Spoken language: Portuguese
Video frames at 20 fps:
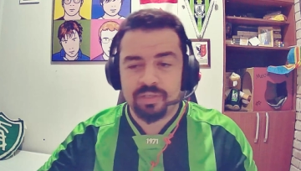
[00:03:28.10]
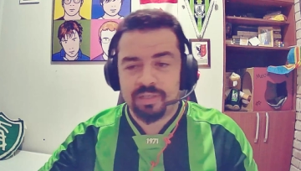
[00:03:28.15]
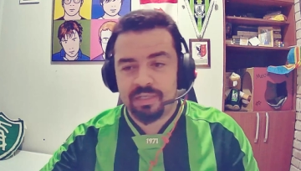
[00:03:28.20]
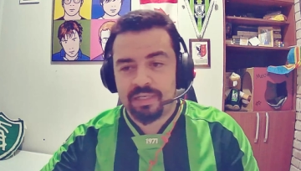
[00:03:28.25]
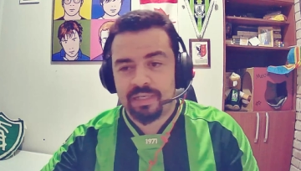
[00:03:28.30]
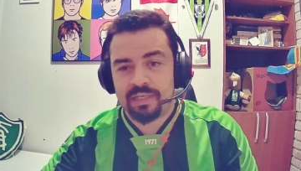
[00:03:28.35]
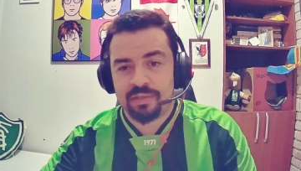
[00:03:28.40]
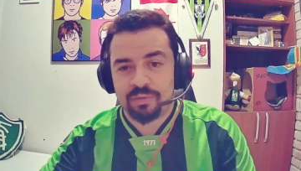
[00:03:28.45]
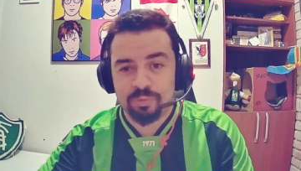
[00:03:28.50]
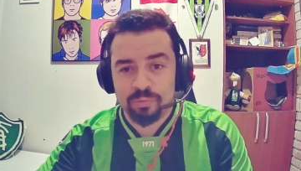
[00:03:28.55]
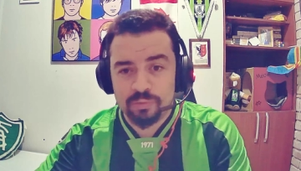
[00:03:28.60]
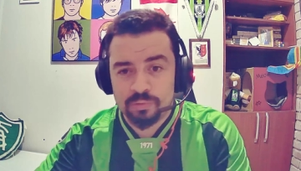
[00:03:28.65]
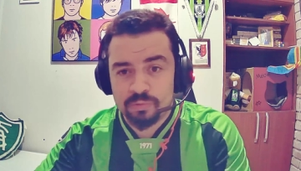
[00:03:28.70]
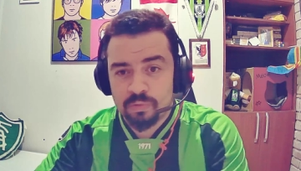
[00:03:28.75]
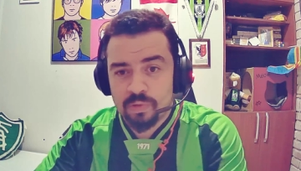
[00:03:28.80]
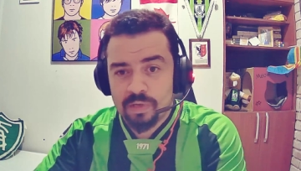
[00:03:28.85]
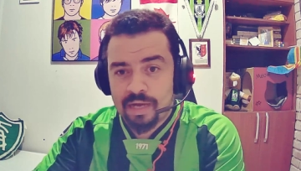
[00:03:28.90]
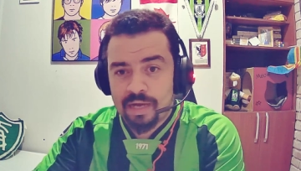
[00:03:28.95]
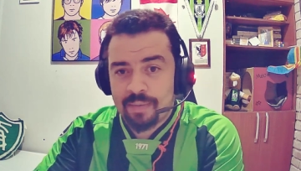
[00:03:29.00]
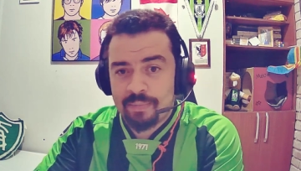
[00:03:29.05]
é, no
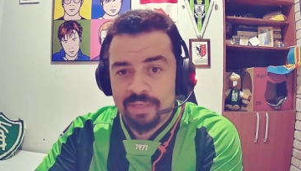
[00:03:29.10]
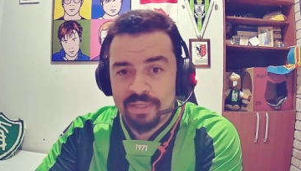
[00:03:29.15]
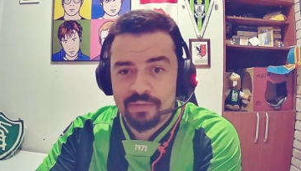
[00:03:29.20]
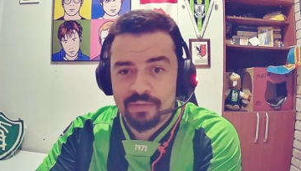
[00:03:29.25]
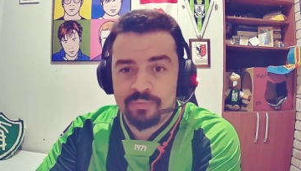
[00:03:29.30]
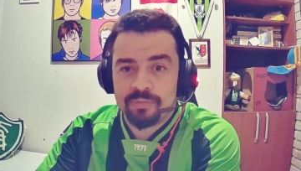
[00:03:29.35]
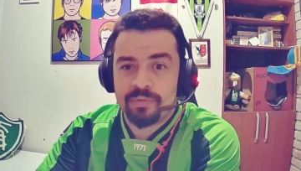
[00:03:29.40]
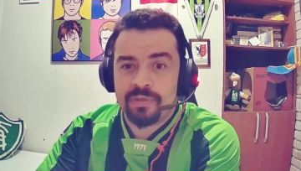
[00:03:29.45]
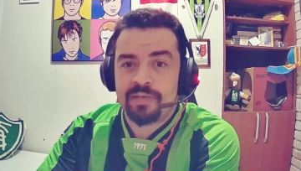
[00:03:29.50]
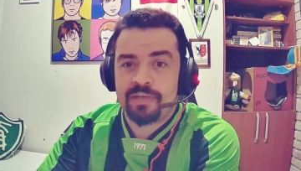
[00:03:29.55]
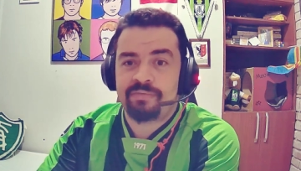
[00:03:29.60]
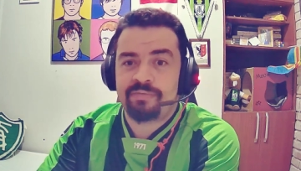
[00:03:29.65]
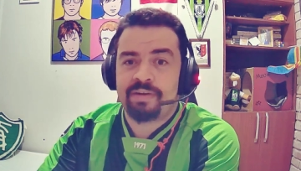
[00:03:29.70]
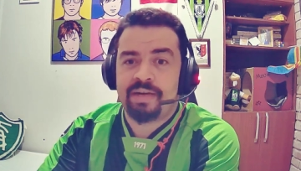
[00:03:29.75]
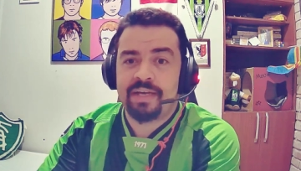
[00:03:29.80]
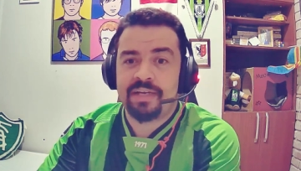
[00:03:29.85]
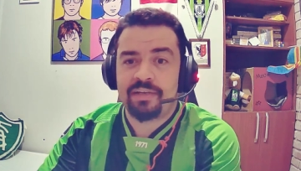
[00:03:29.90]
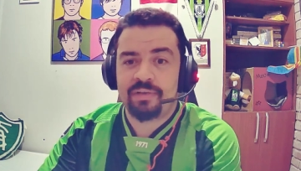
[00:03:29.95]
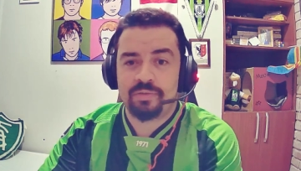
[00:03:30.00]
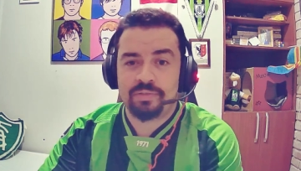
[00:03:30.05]
deslocamento. Ele
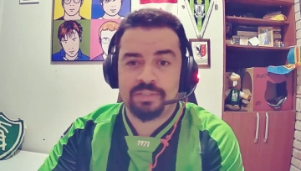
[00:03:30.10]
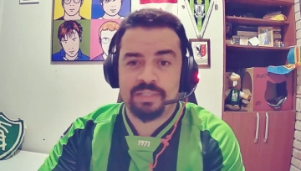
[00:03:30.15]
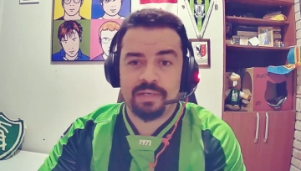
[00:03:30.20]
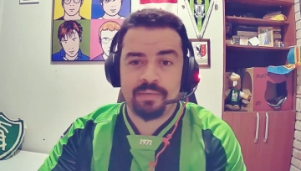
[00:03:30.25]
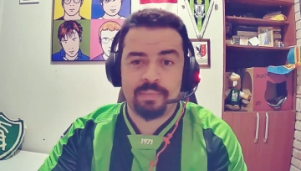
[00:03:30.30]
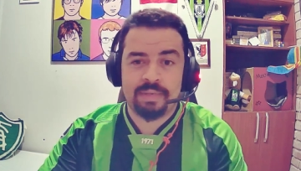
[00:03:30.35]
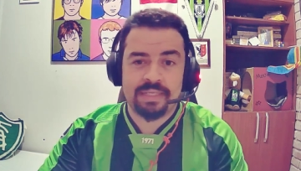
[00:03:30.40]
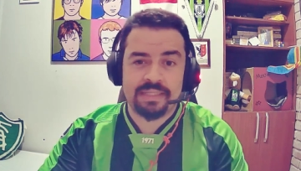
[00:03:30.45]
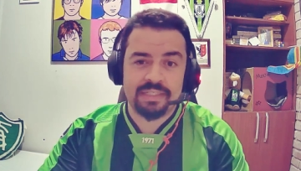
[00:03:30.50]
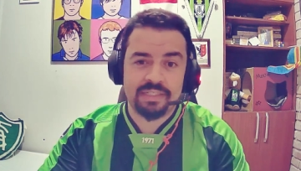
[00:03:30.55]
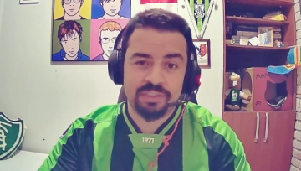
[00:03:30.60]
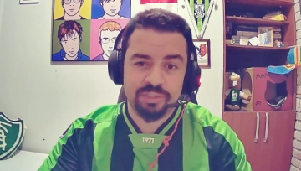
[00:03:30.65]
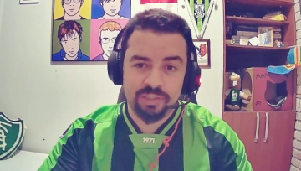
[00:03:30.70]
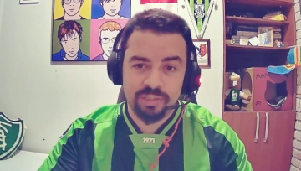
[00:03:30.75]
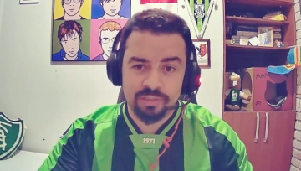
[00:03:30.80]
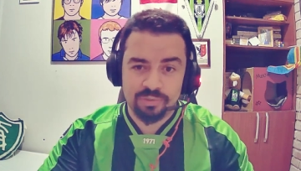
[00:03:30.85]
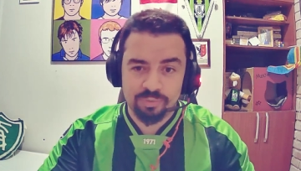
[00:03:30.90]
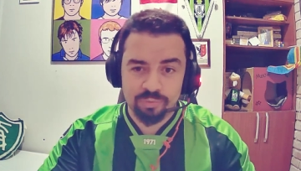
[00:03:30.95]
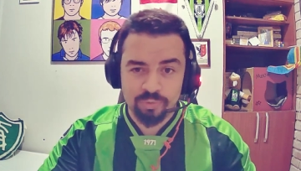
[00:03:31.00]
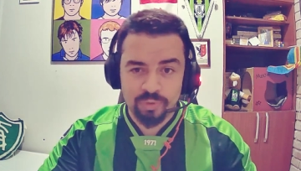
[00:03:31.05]
vai, consegue bater
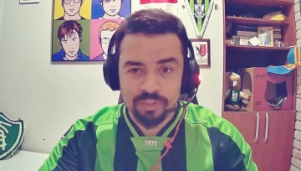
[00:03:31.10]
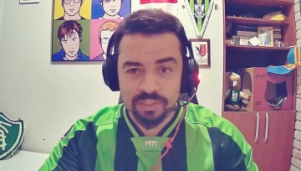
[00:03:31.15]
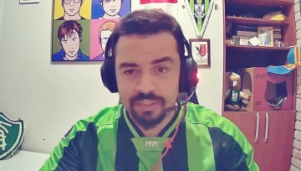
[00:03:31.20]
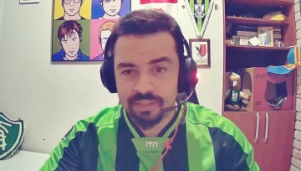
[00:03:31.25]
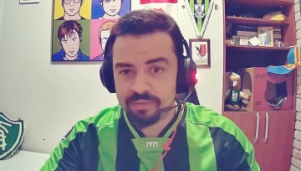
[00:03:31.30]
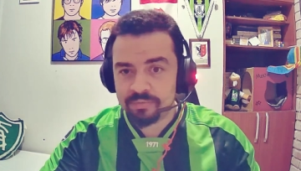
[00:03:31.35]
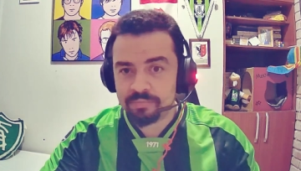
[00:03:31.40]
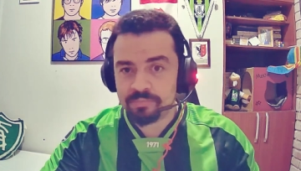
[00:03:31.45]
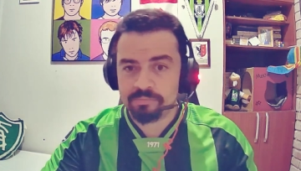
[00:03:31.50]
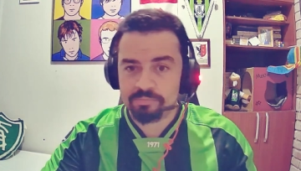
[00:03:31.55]
tirando do goleiro.